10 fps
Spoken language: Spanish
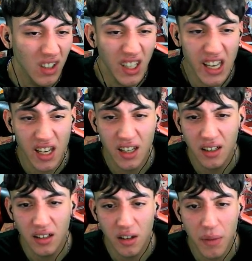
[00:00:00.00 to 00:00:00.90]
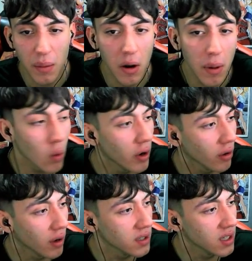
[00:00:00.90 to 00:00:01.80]
Eh, no, no me
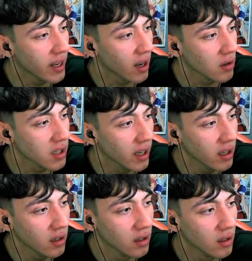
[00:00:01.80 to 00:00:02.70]
acuerdo que fuese la gran cosa, eh.